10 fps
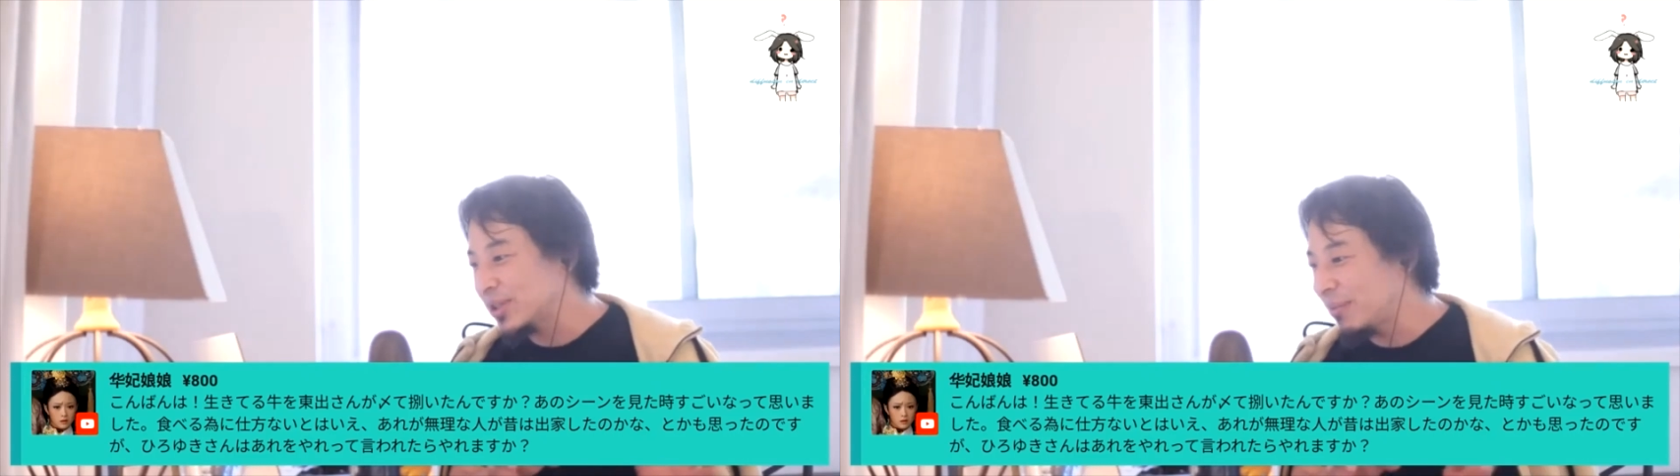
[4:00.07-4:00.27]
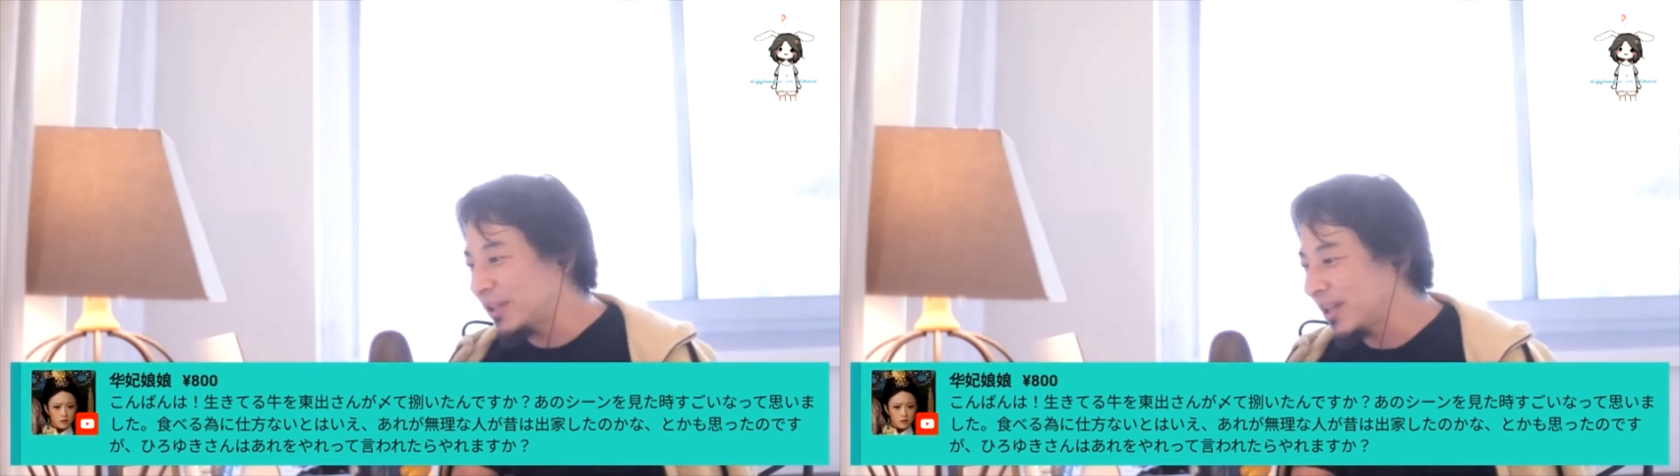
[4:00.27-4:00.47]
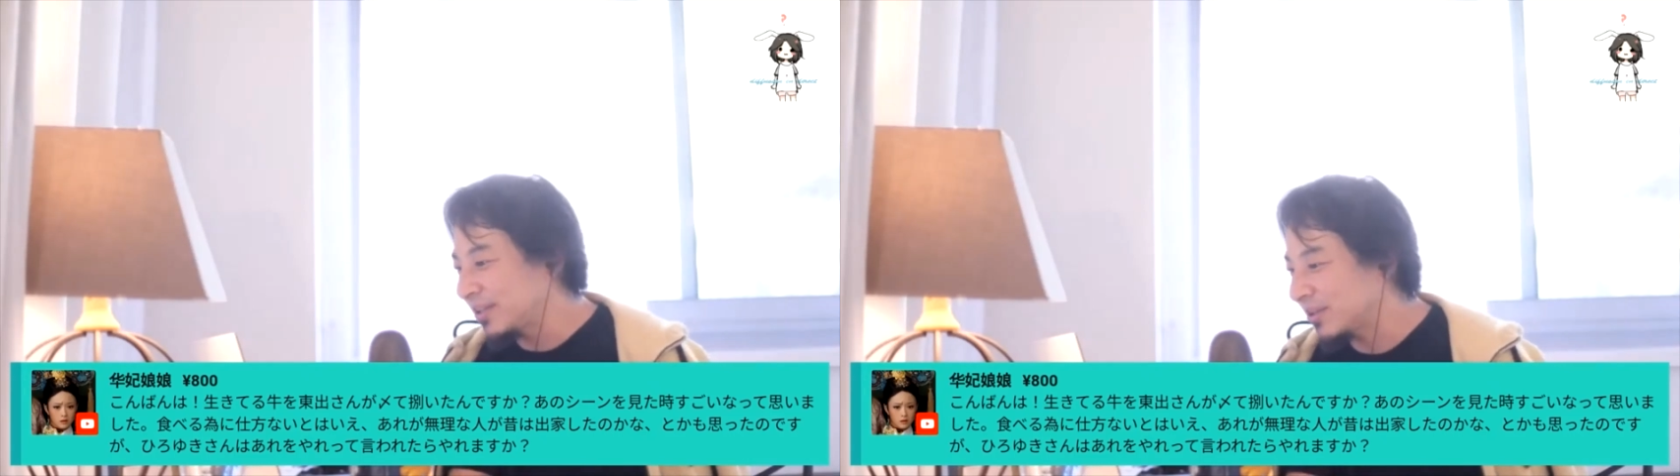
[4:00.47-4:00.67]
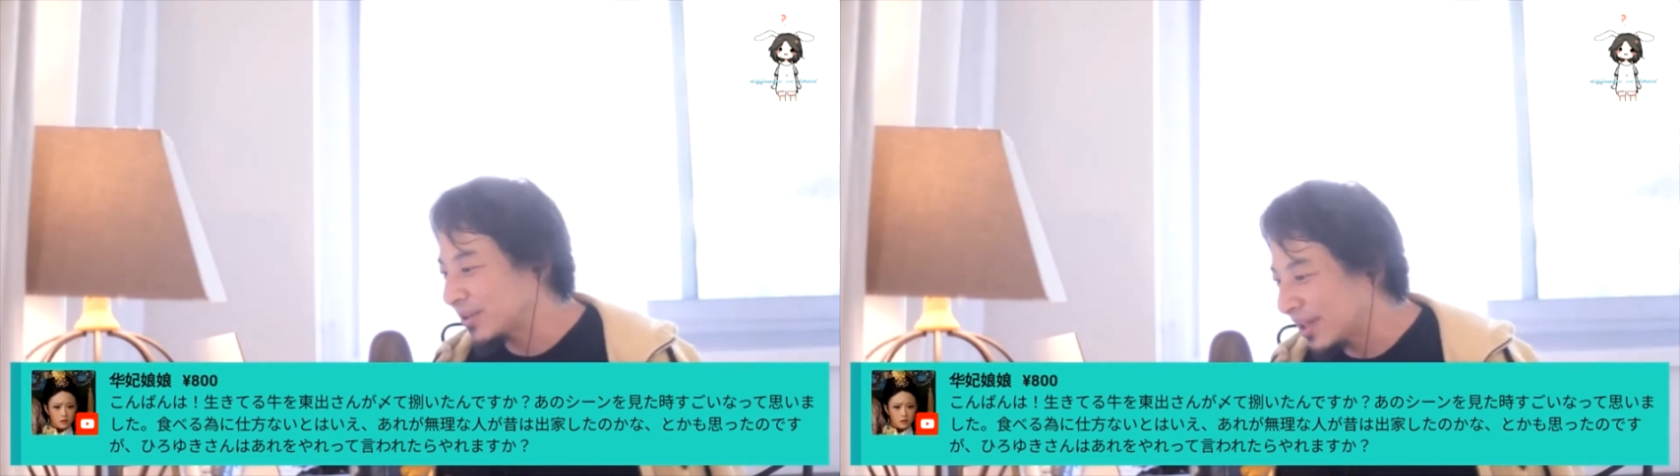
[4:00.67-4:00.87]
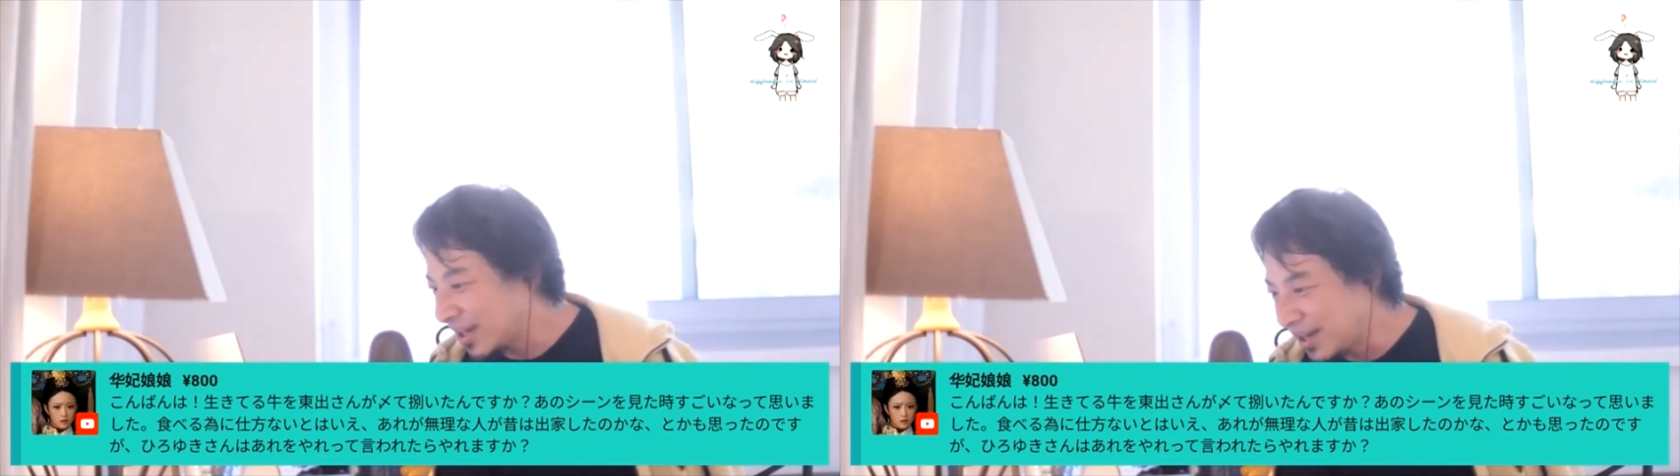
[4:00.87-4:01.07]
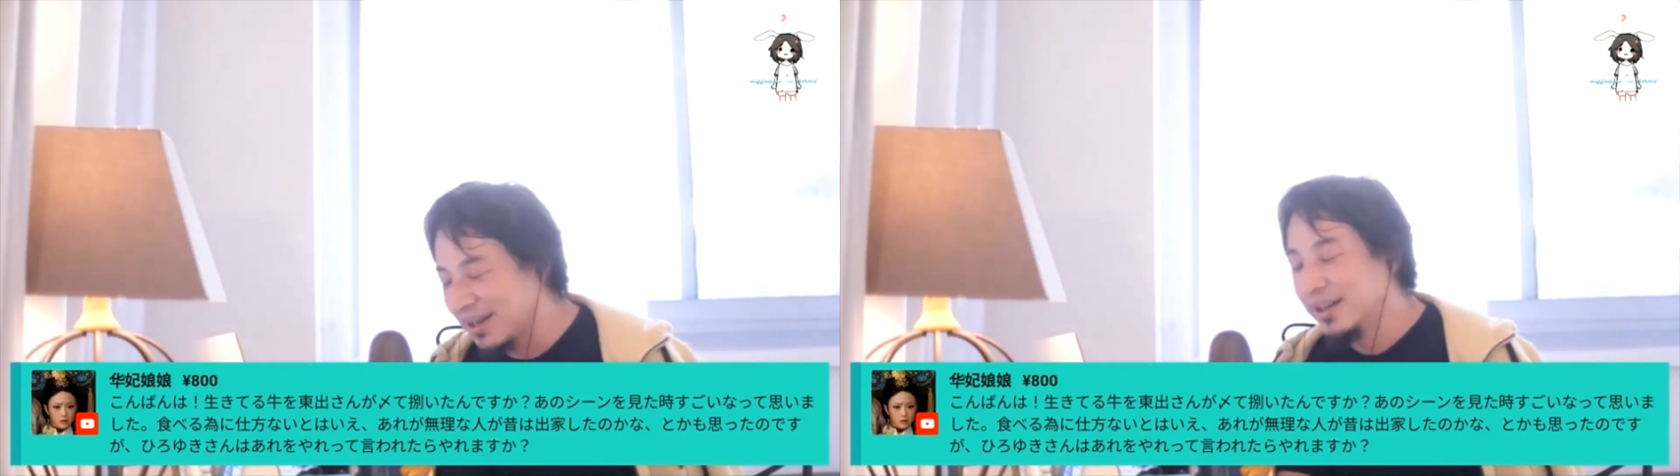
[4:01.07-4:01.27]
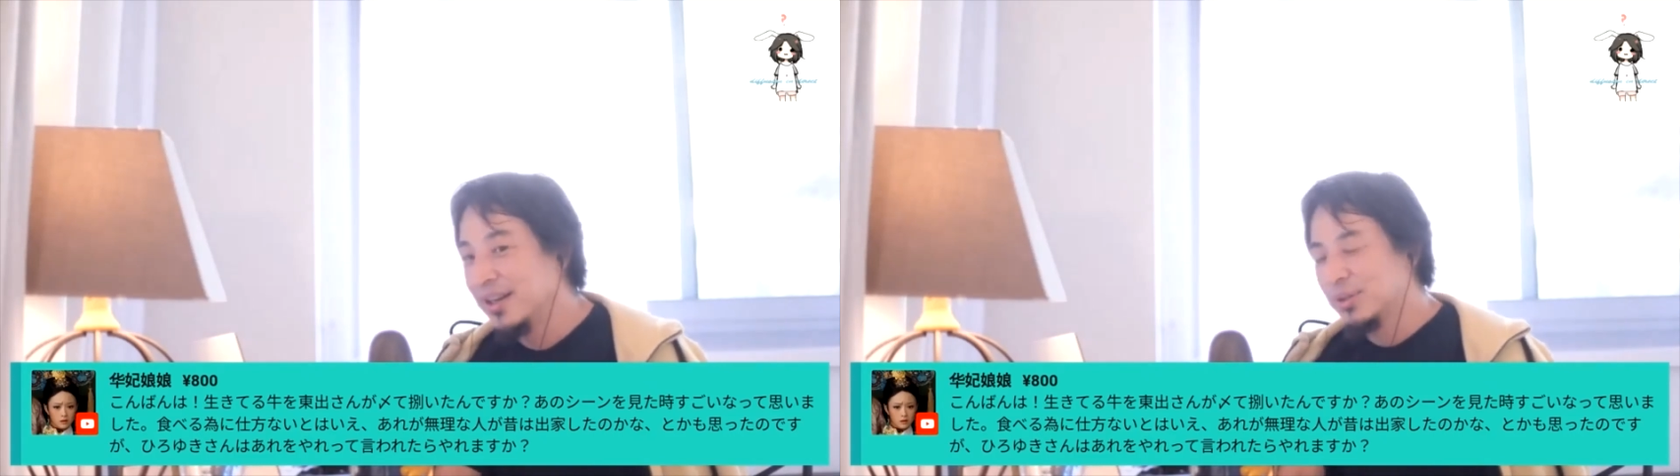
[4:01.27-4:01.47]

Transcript: 食べたいって言ったら、